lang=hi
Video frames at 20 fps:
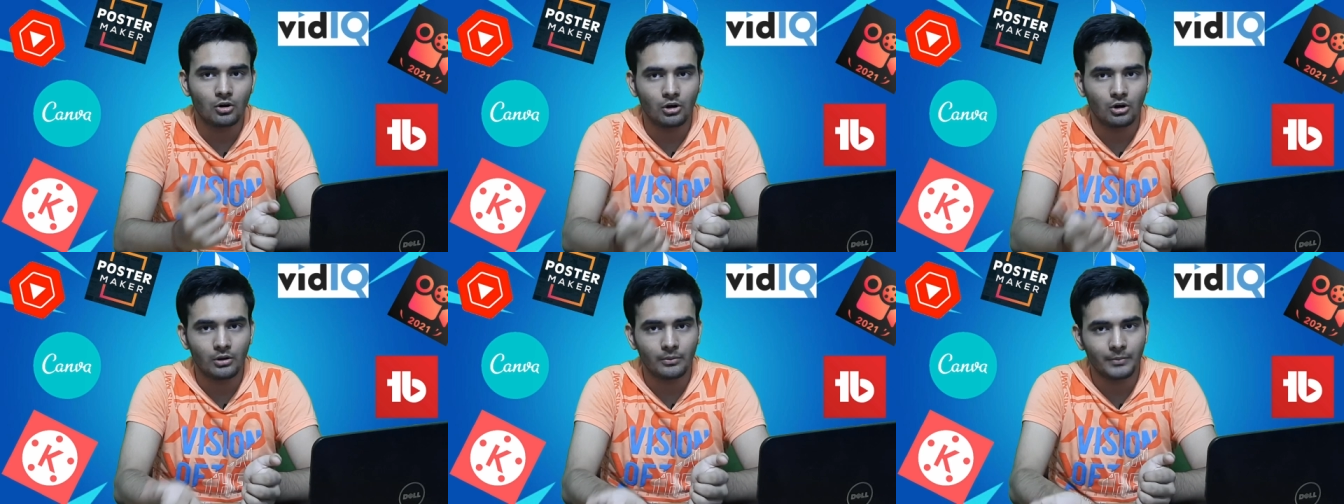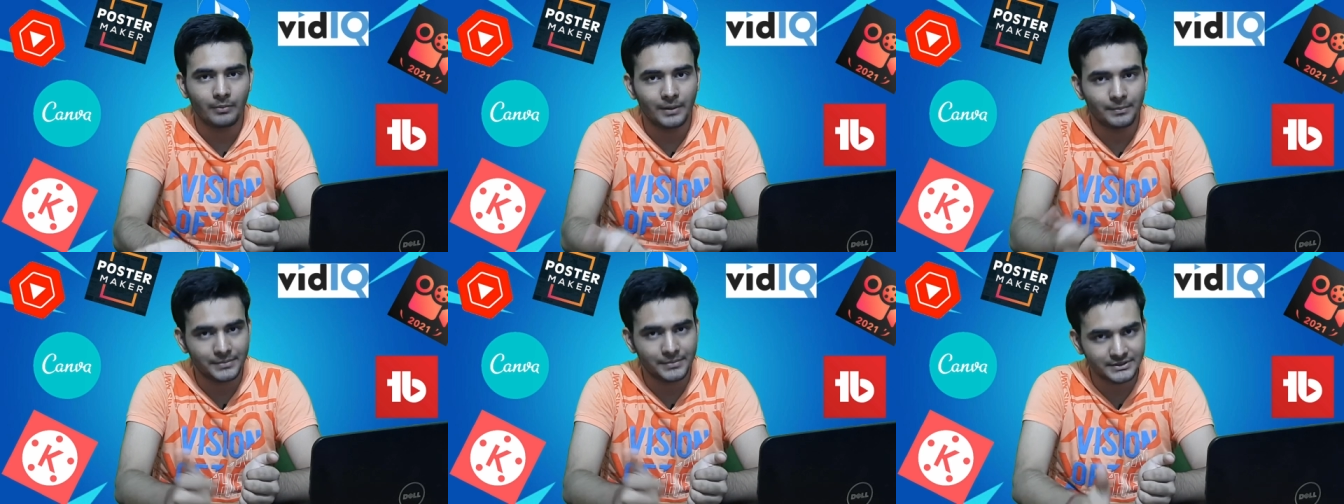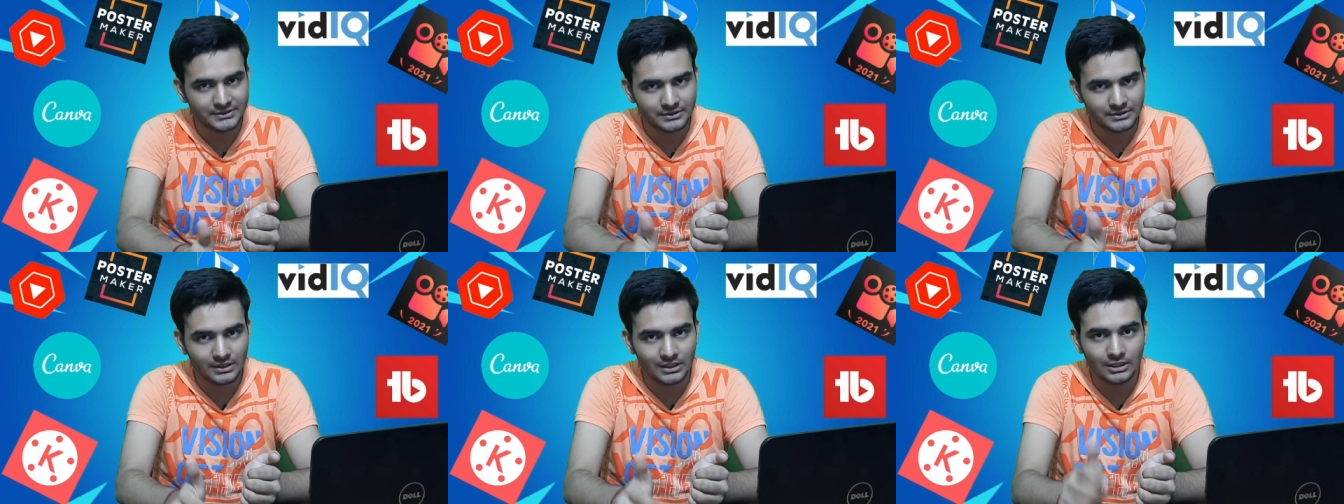और मैं
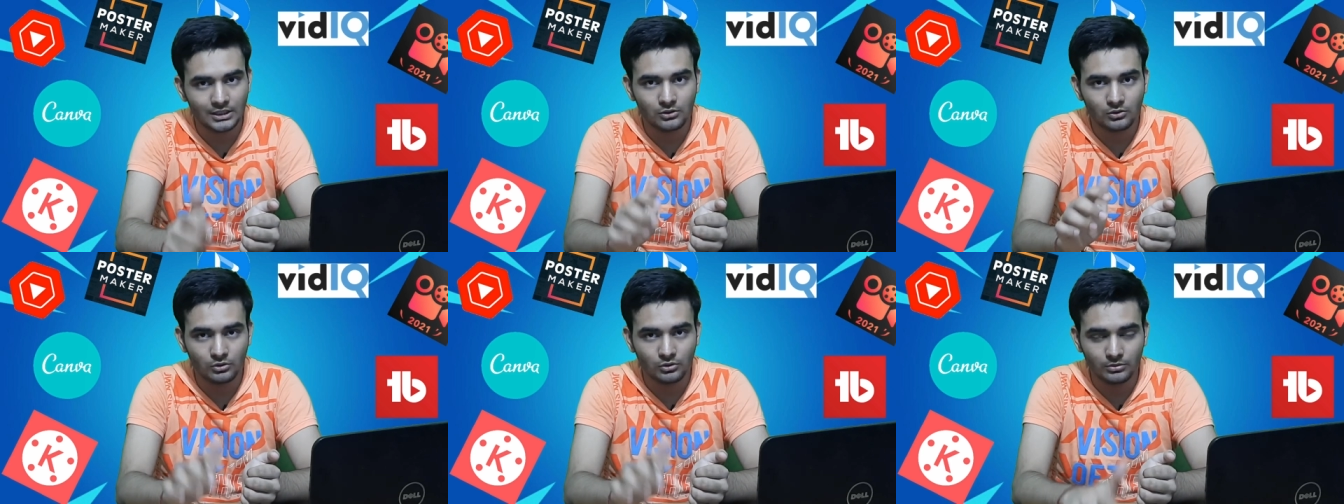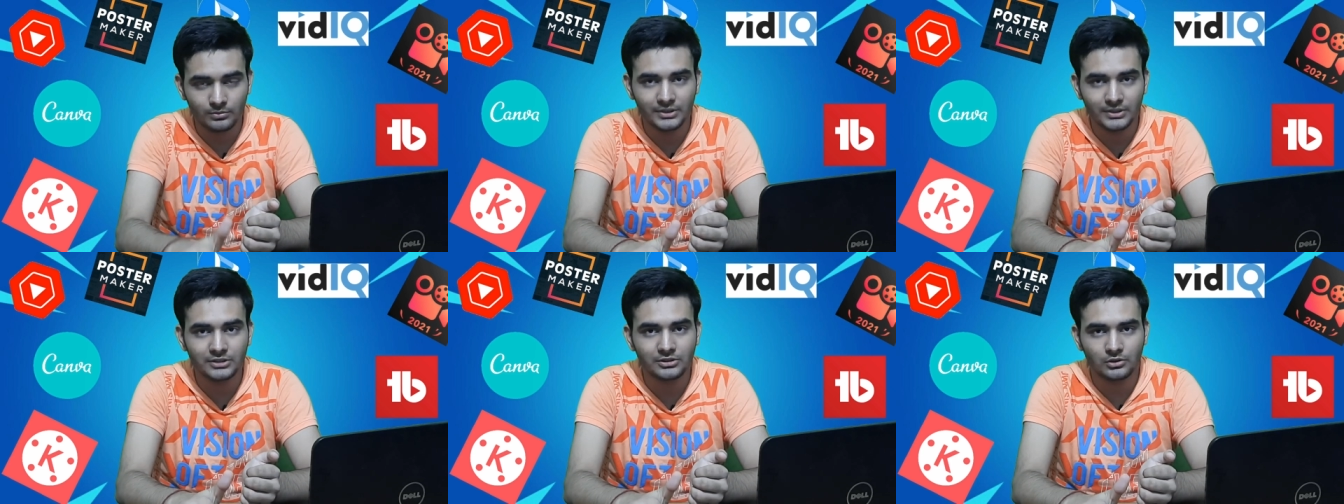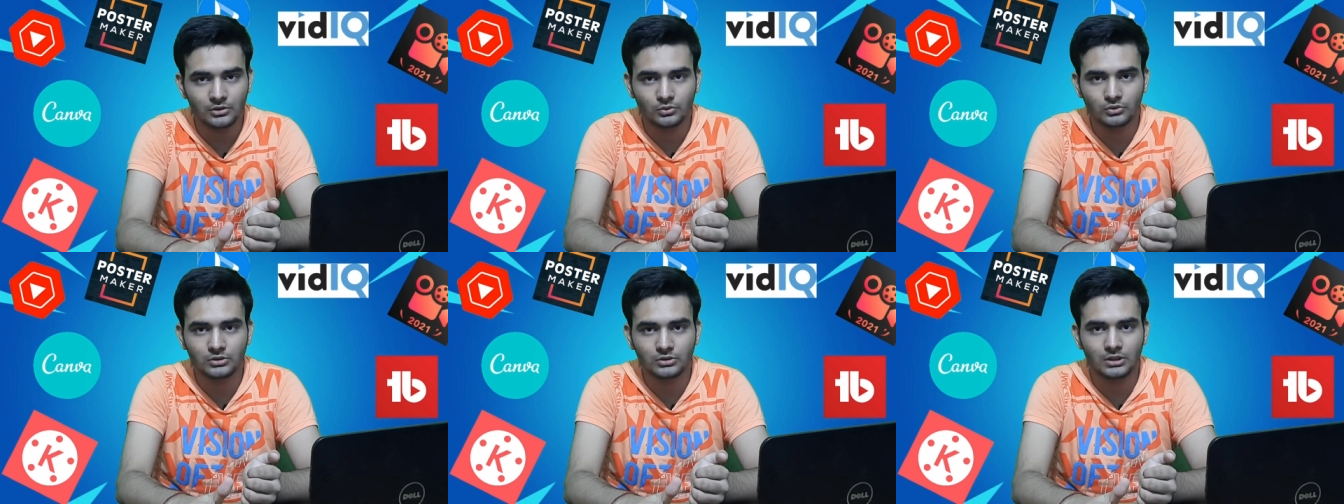पर्सनली खुद भी
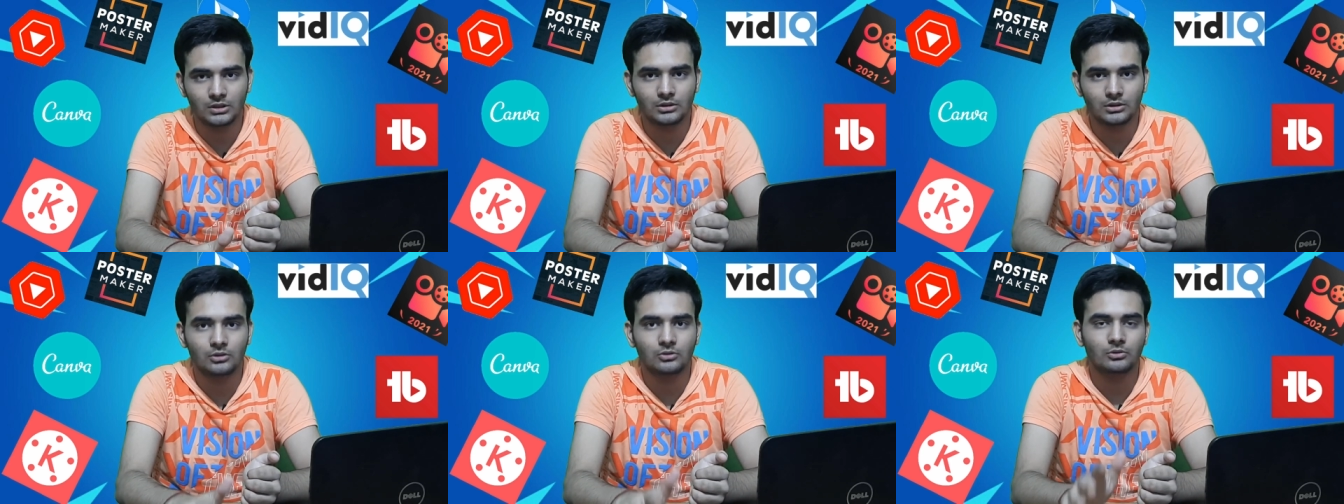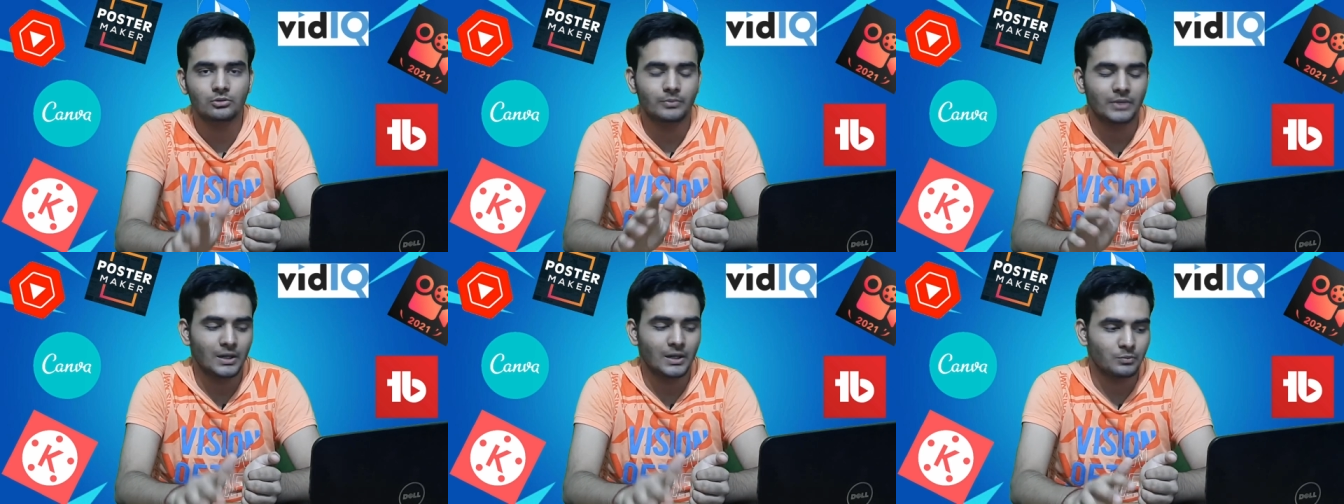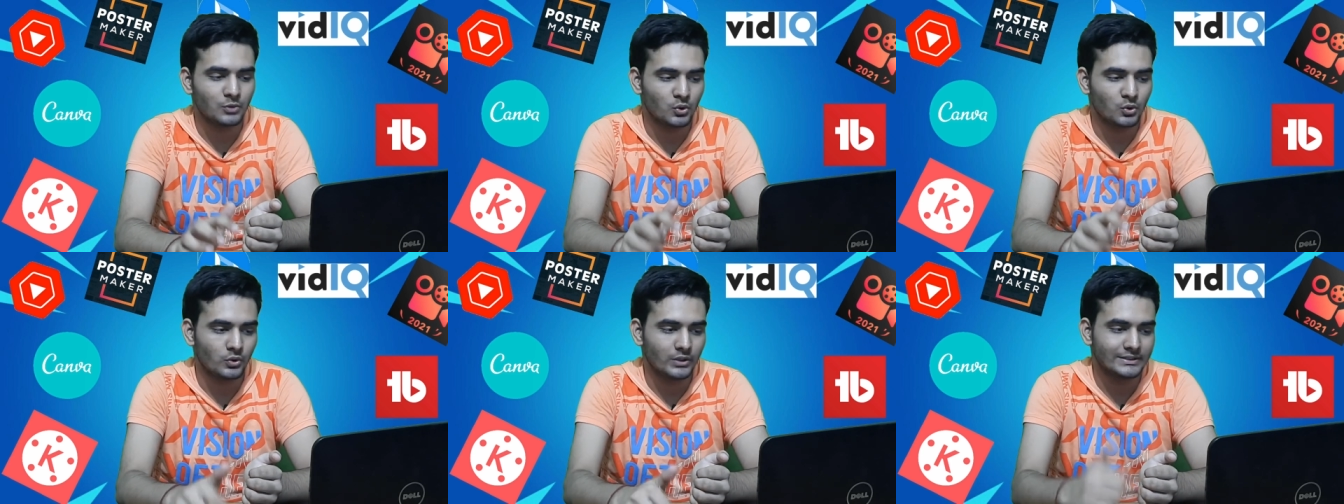इसे यूज़ करता हूँ तो मैं
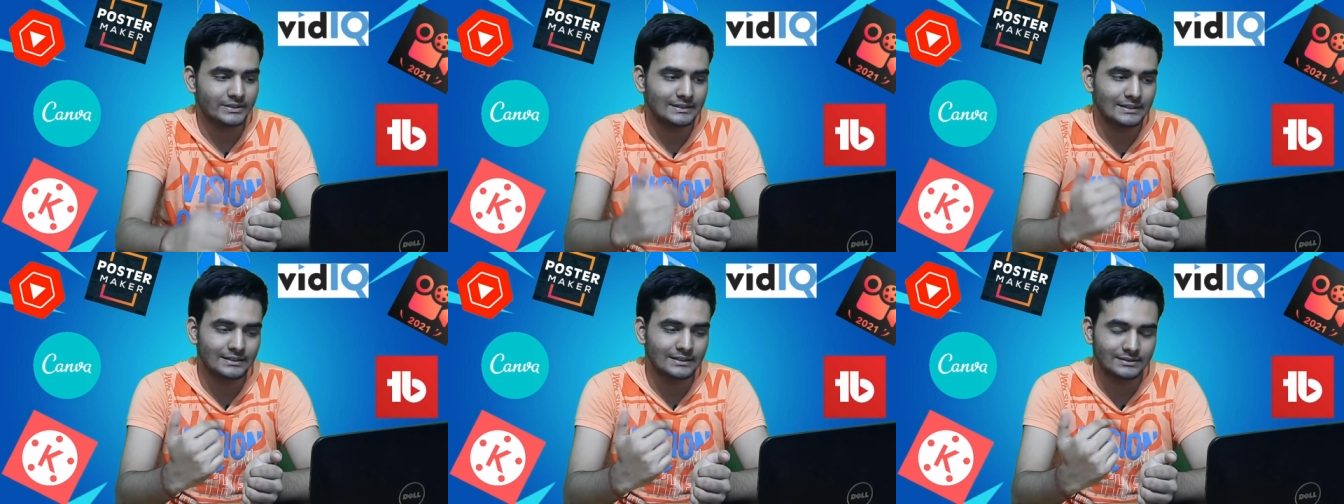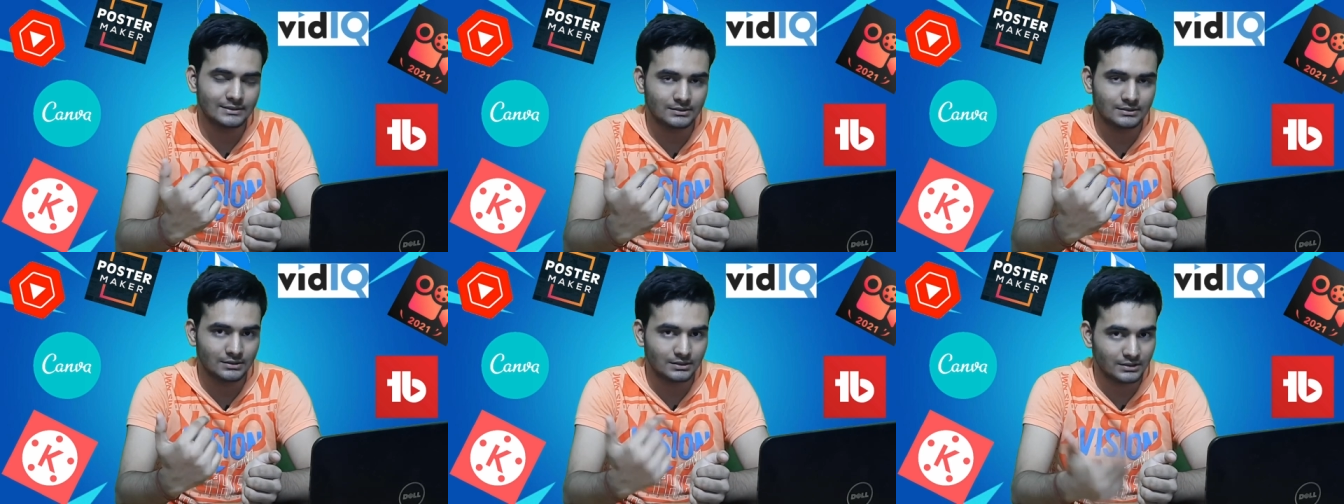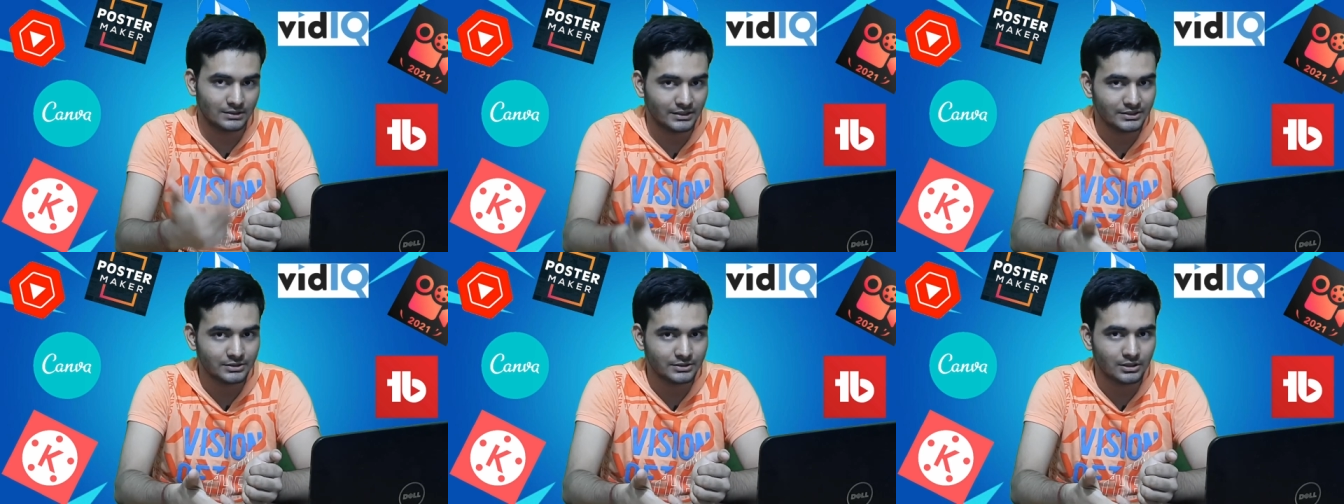आप लोगों को इसीलिए इसे
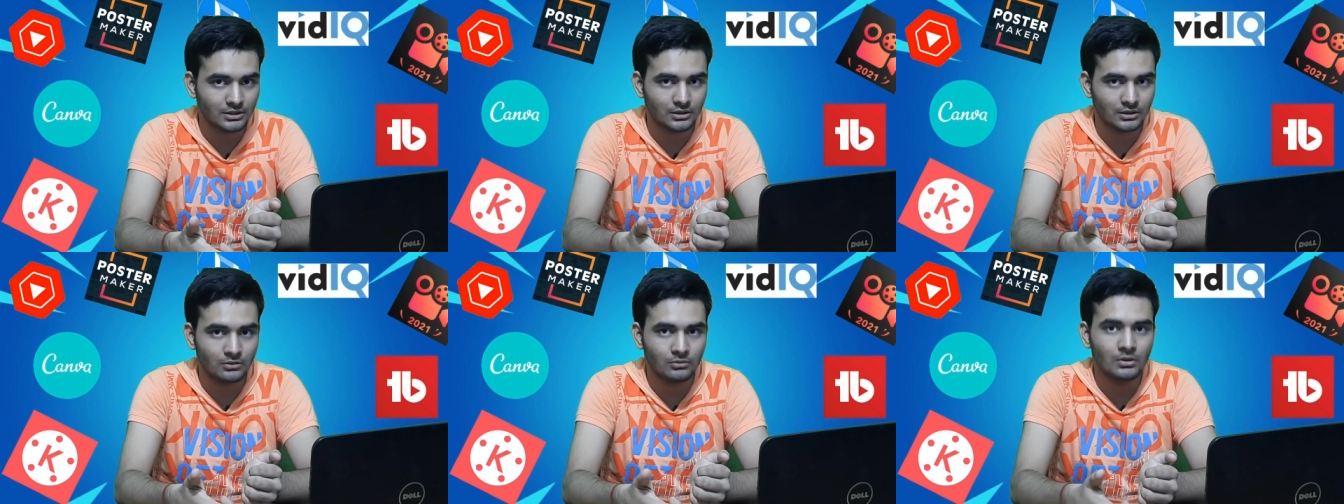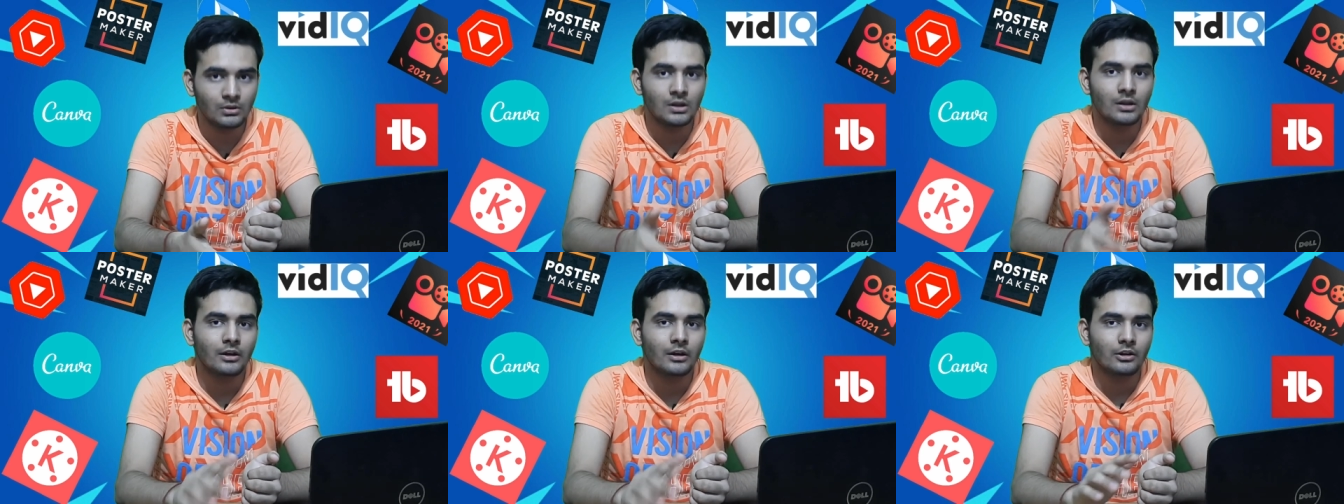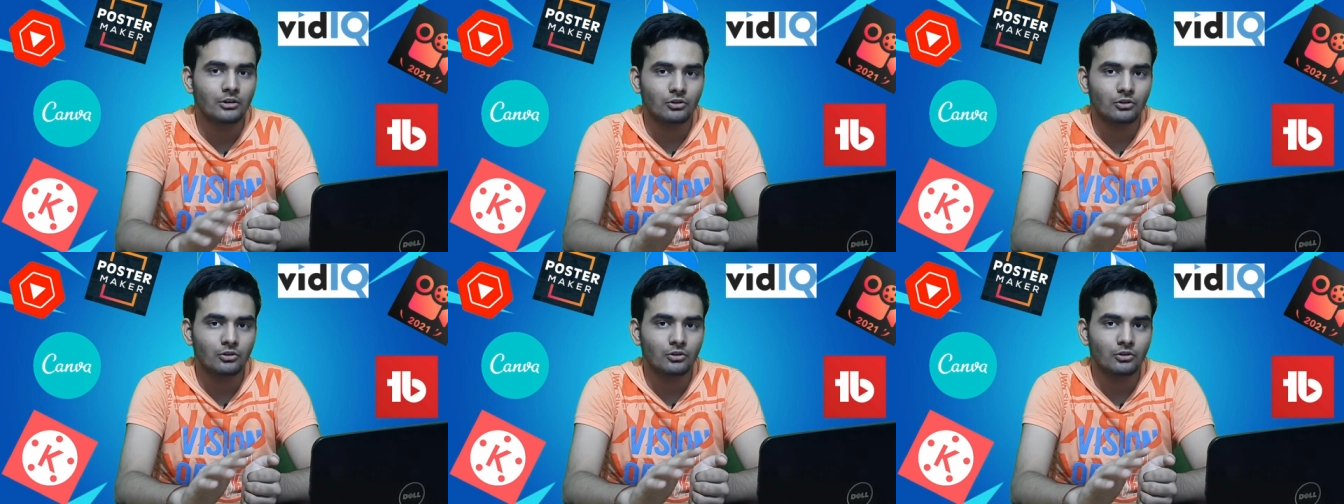सजेस्ट कर रहा हूँ